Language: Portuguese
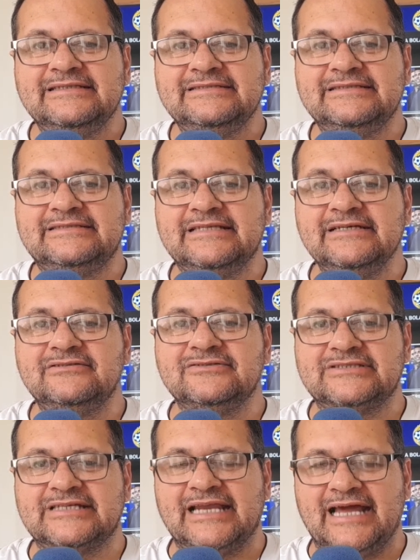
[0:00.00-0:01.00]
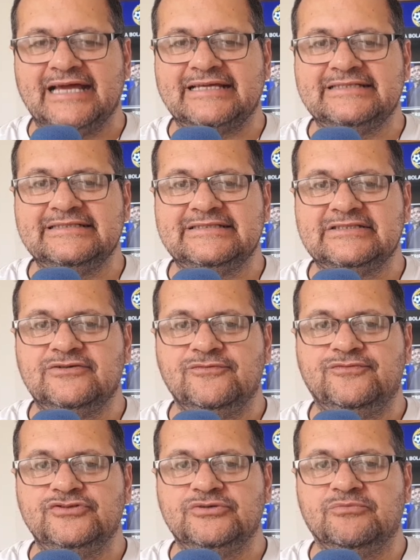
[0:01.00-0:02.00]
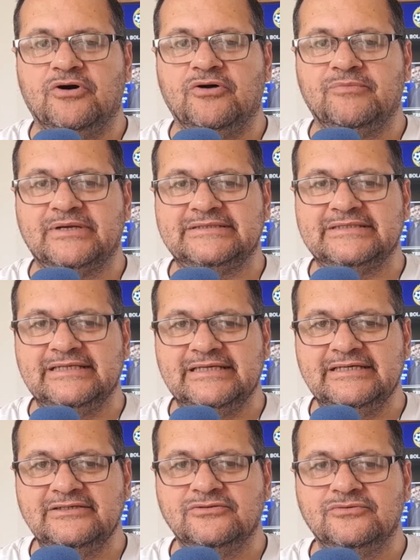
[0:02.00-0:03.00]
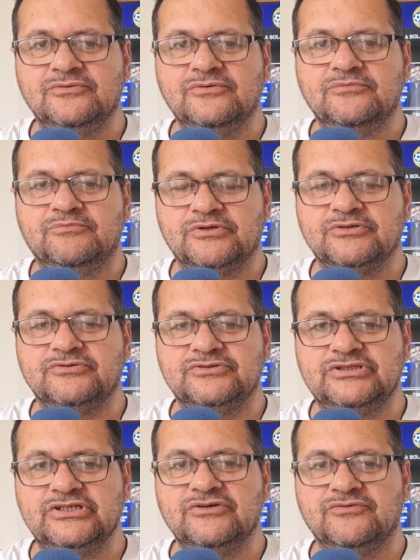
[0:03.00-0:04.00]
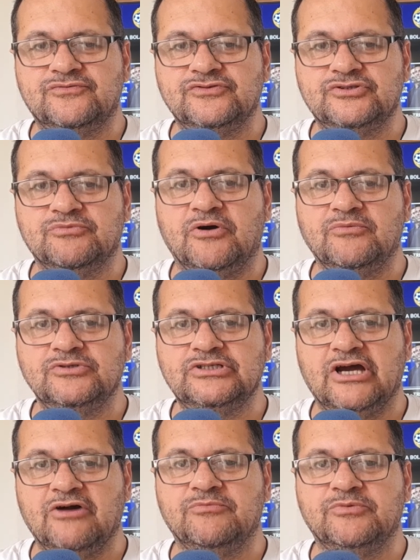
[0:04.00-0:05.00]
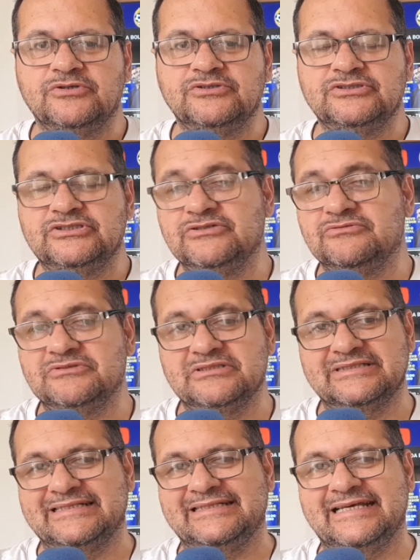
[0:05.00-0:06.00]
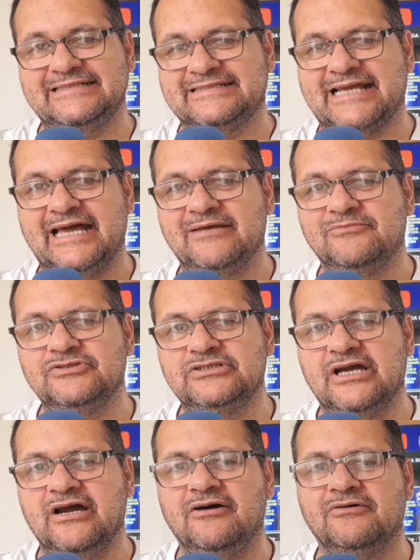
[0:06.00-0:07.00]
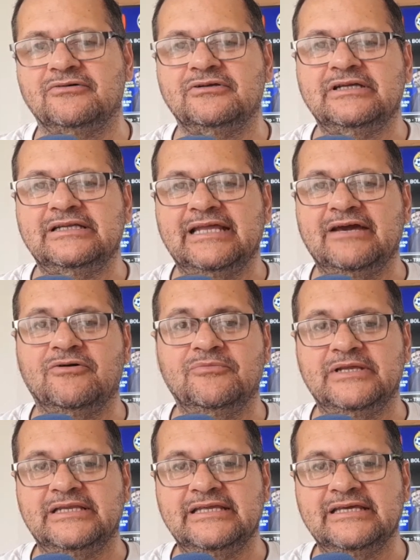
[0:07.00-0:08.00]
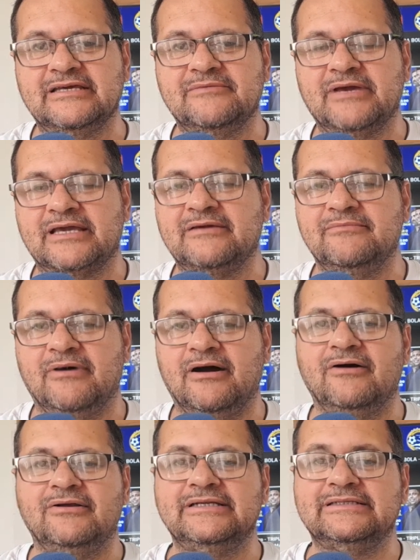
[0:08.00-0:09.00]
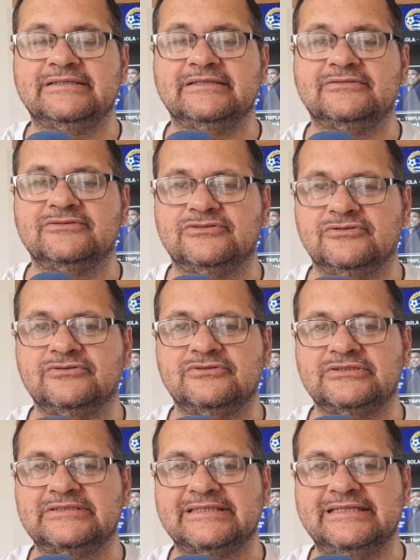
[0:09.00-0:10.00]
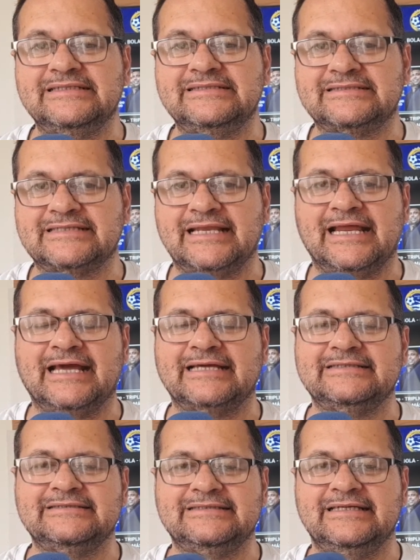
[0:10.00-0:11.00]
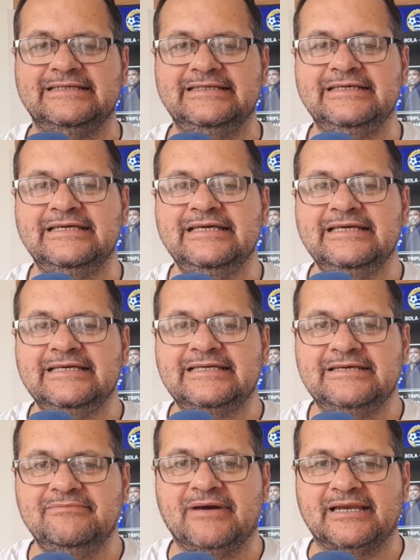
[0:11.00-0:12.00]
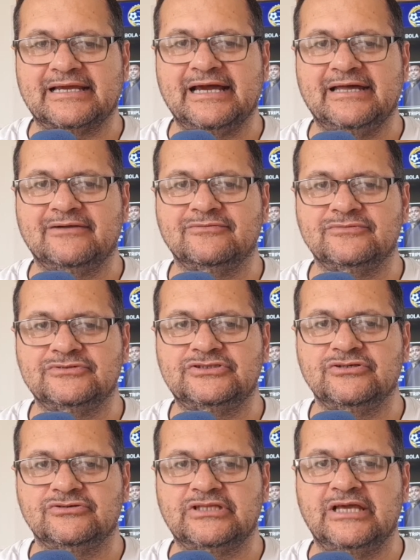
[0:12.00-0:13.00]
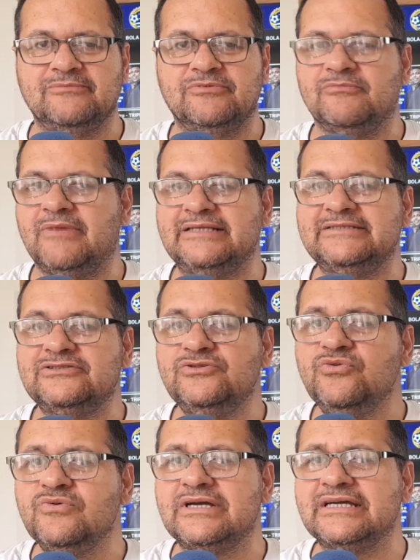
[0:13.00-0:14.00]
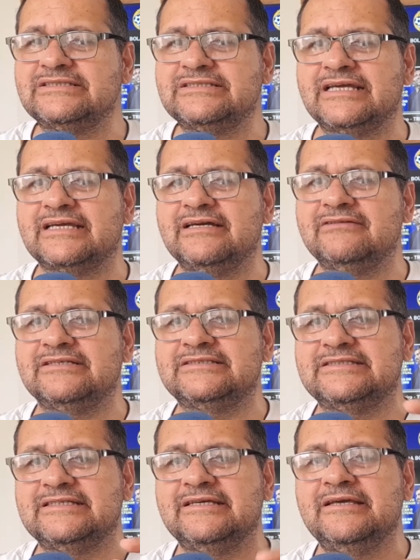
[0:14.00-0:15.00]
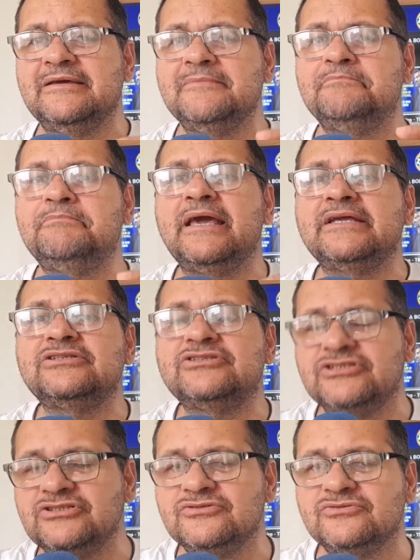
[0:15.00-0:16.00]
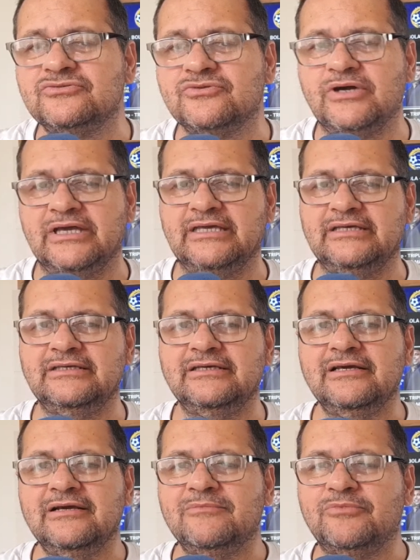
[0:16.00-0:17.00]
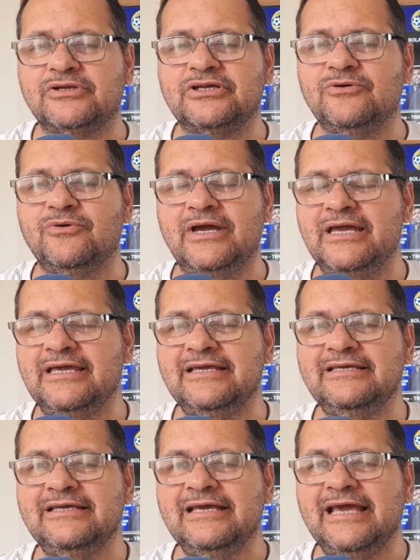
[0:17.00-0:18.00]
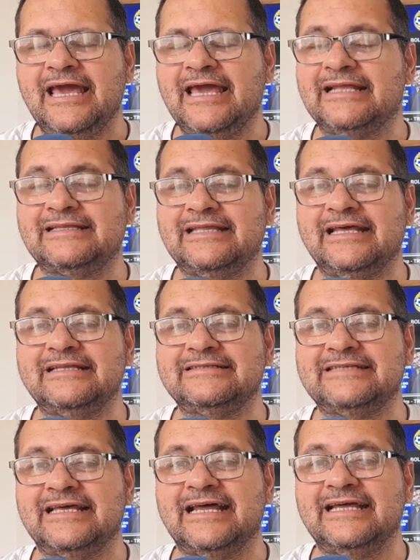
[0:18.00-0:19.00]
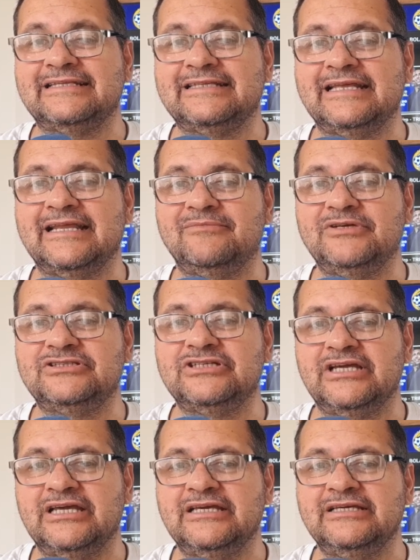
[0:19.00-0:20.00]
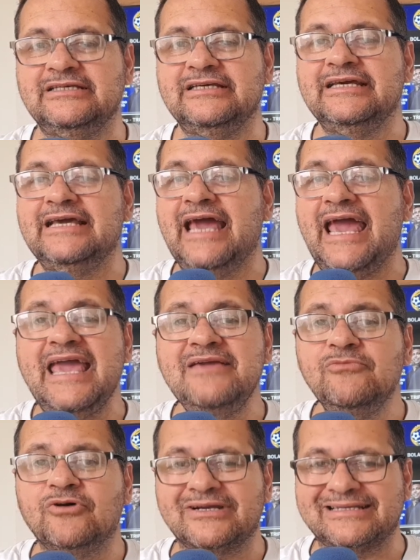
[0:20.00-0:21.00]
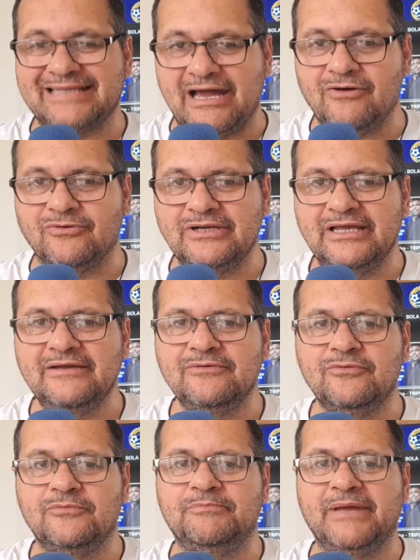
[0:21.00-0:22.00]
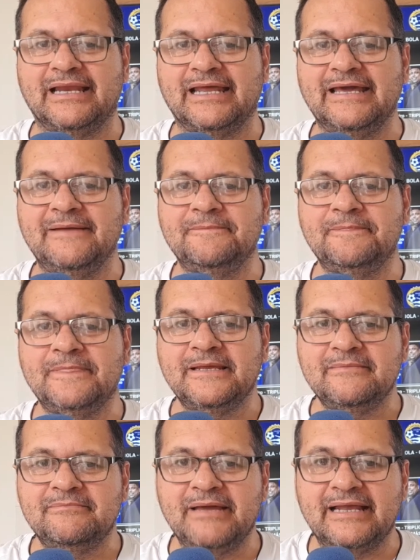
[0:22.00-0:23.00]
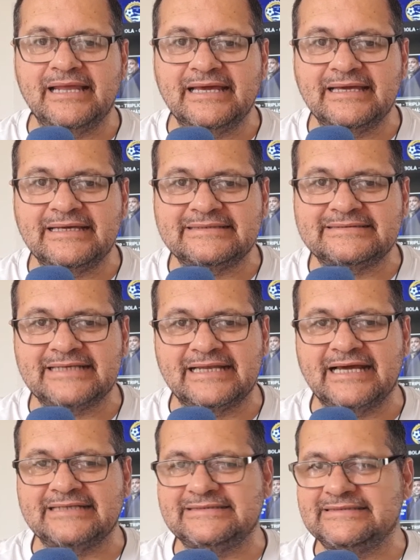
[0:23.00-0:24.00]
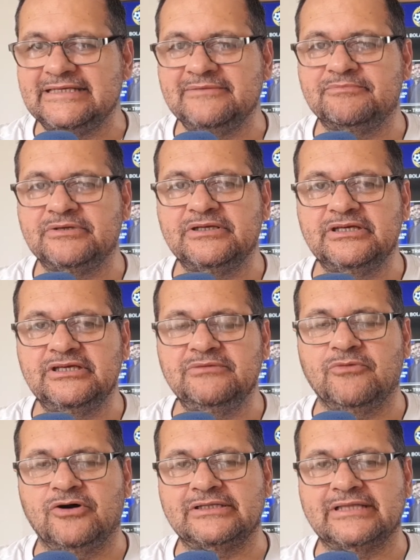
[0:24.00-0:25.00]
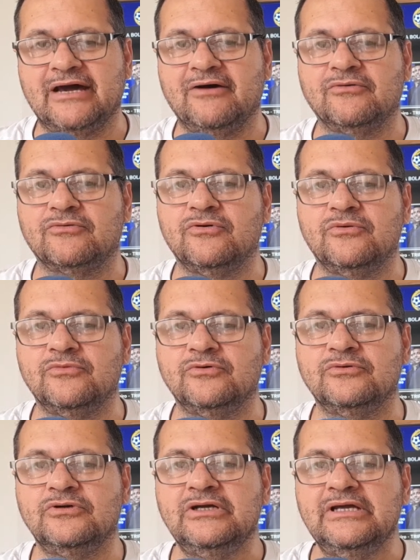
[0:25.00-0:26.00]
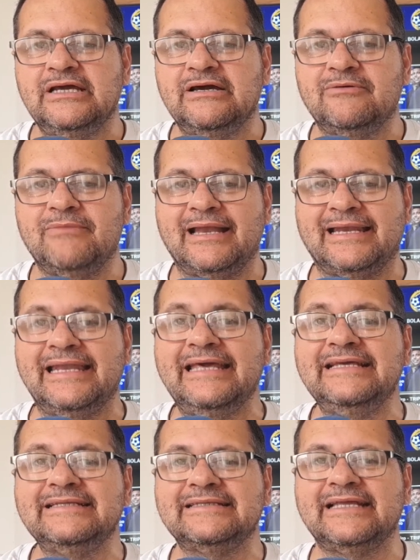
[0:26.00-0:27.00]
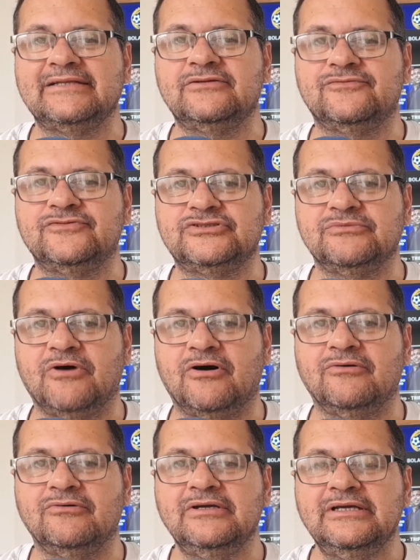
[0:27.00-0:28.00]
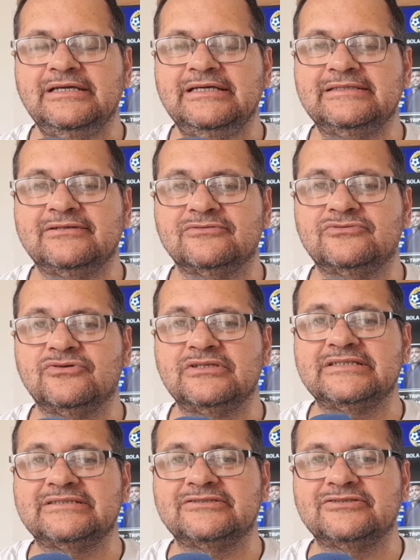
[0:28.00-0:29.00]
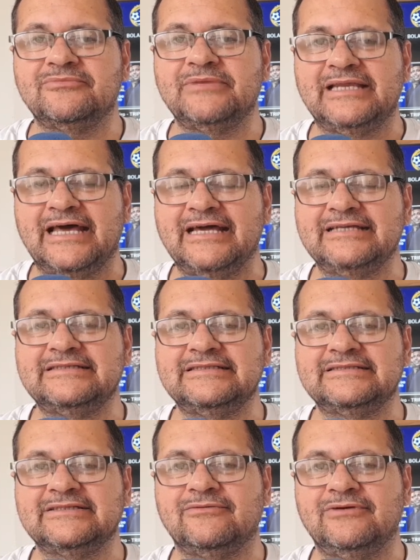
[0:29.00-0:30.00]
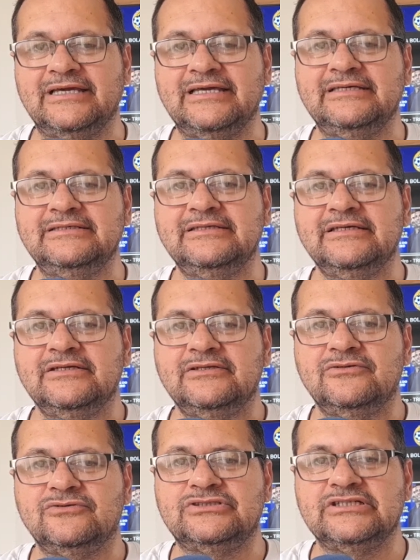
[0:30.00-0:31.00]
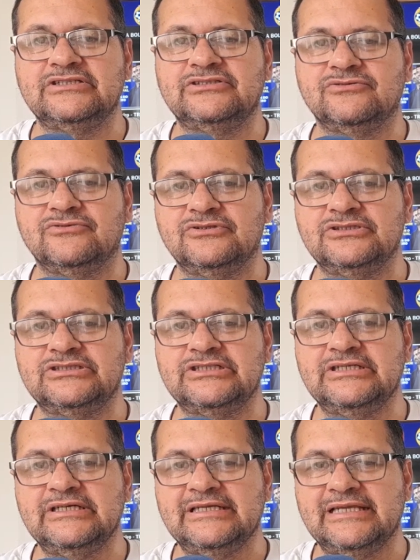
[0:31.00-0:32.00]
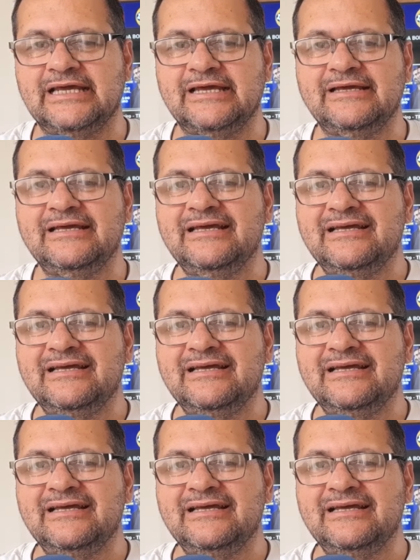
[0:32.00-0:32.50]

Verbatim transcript: De tantos craques que o futebol brasileiro produziu, o futebol mundial produziu, né? na escala mundial, né? Romenig, Beckenbauer e tantos outros grandes craques aí que marcaram o seu tempo, mas nunca chegando assim pertinho do rei, porque o rei é eter será eternamente rei, é imortal, né? O Pelé, Pelé será sempre imortal como uma lenda do futebol. Então, todas as homenagens ao rei no dia de hoje, né?